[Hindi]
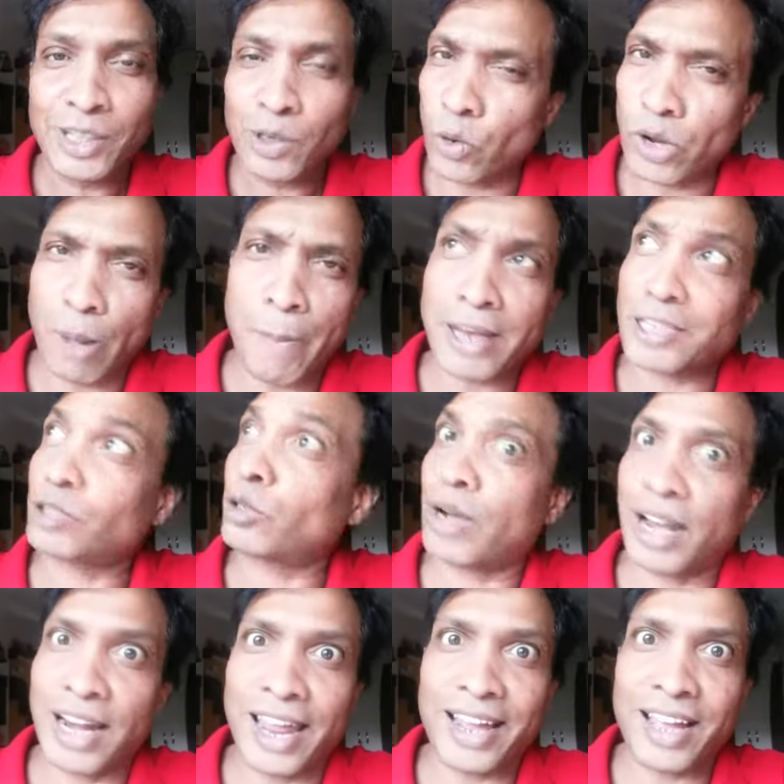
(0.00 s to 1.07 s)
उनका मैसेज तो
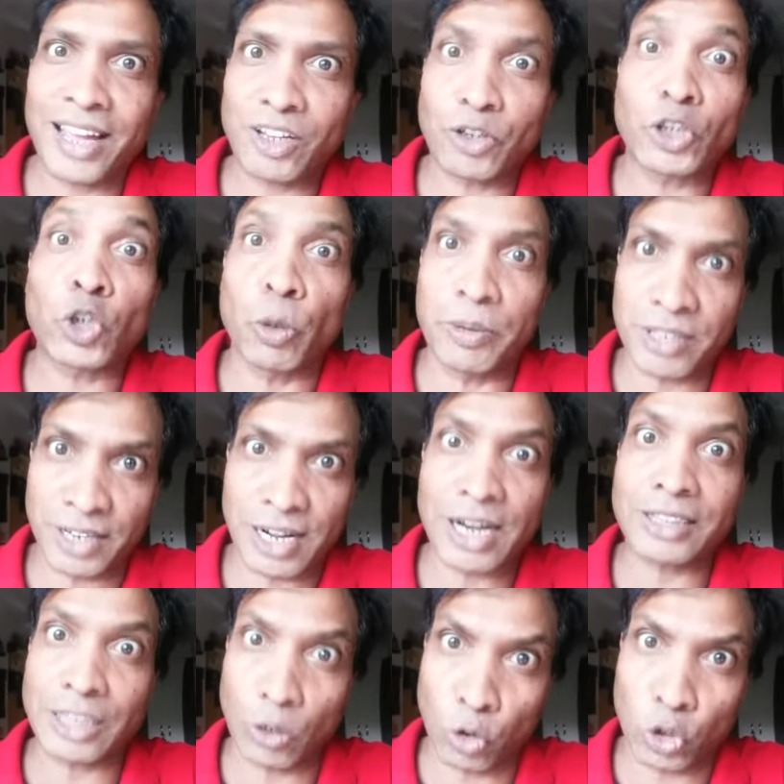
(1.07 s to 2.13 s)
कल आएगा क्योंकि चौबीस घंटा
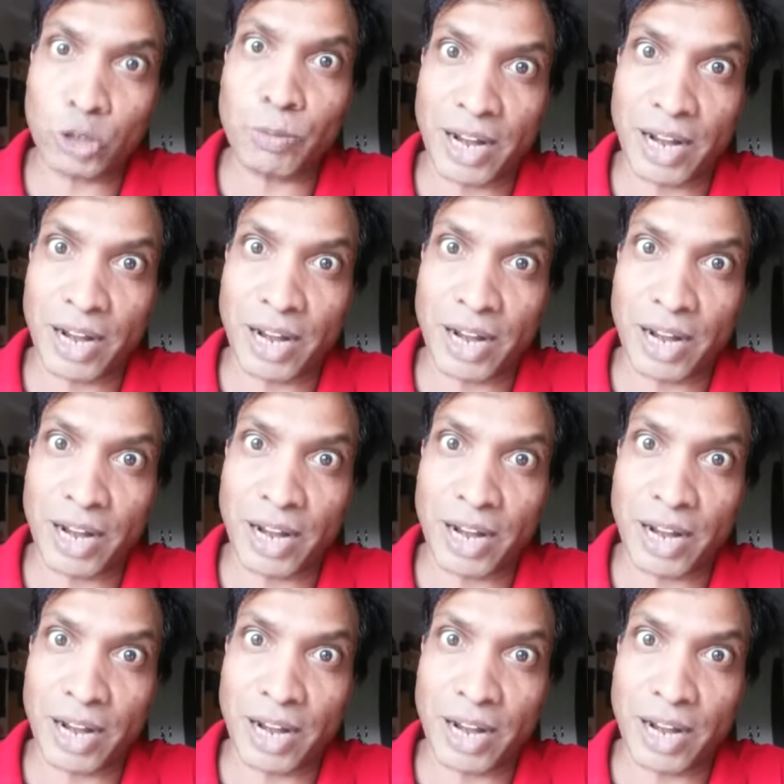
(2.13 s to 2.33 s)
लगता है होश